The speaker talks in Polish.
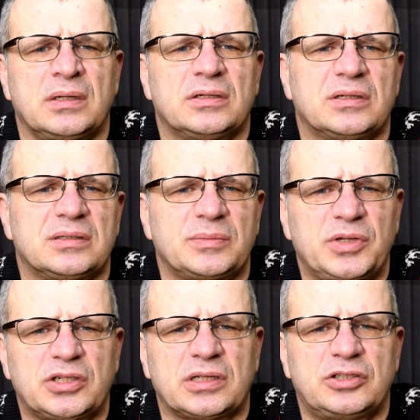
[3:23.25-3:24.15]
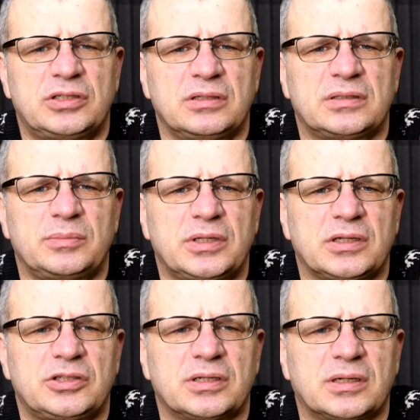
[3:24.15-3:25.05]
że zabiera ci,
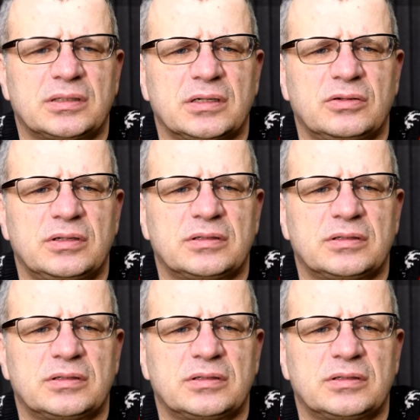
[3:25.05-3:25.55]
zabiera ci te kategorie